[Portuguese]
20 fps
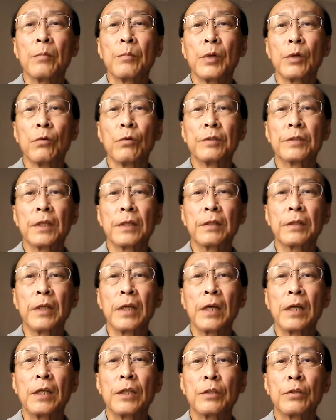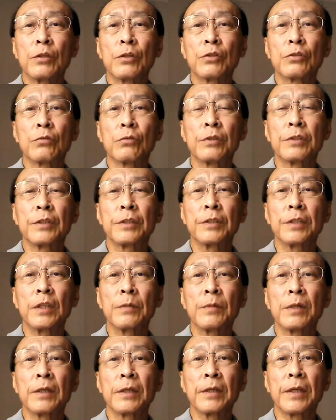pelos satélites do
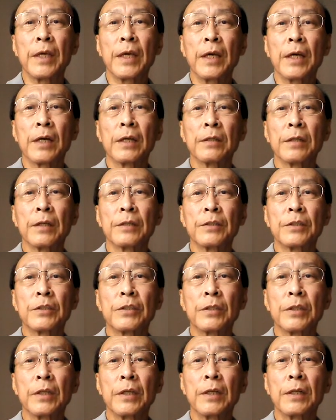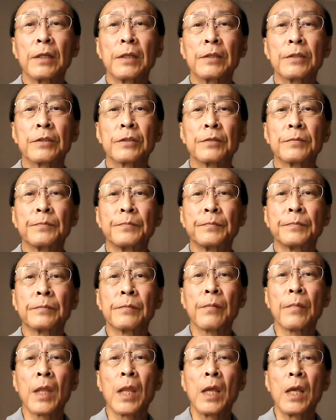sistema Guerra nas Estrelas
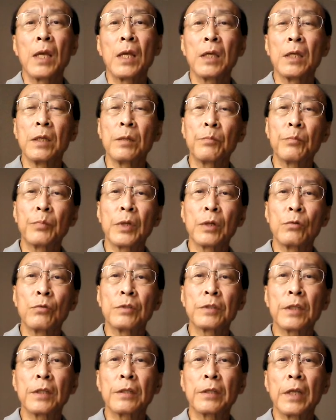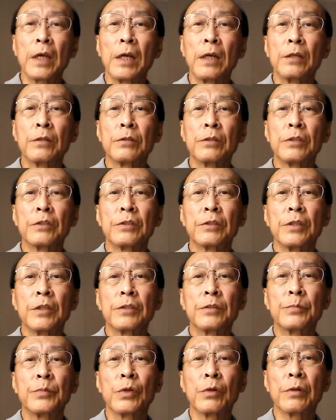e pelos satélites de
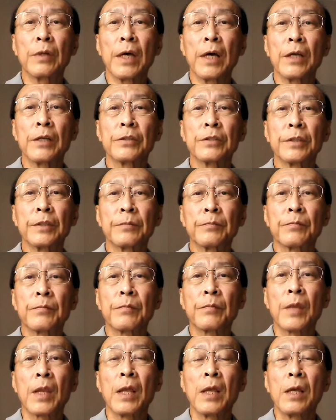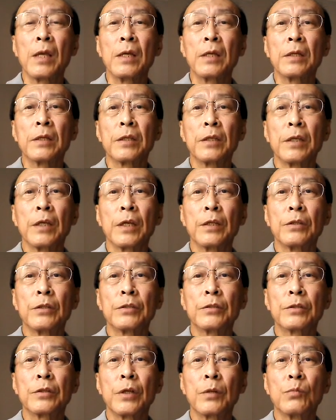espionagem que
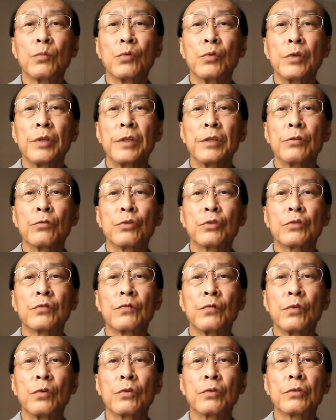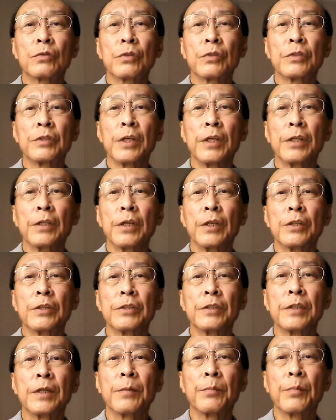redistribuem os fluxos de
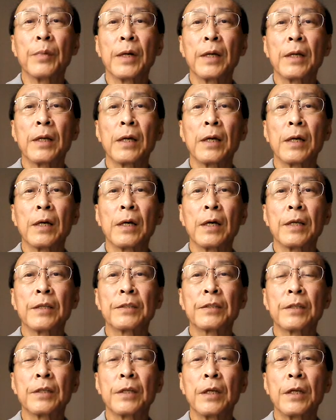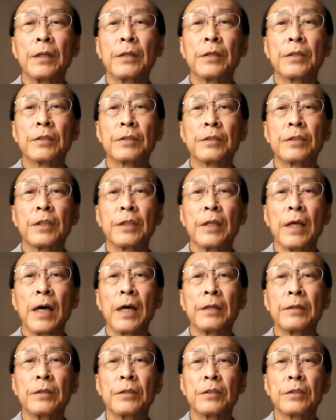energia para as grandes
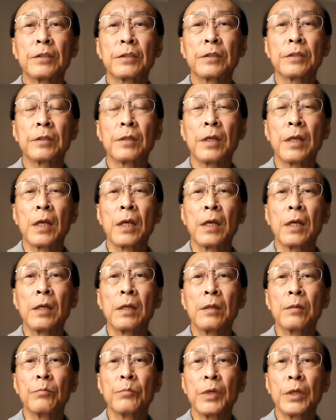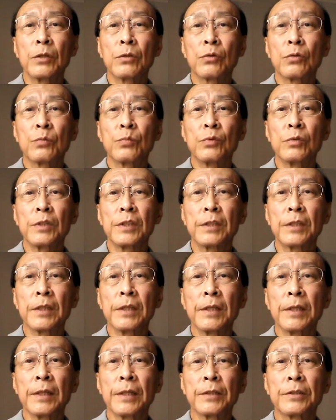cidades
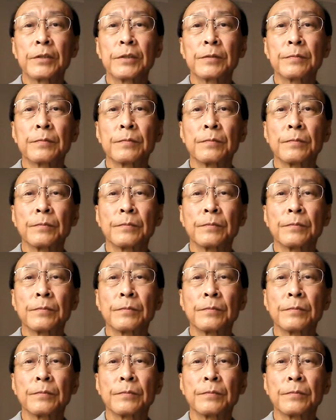metropolitanas.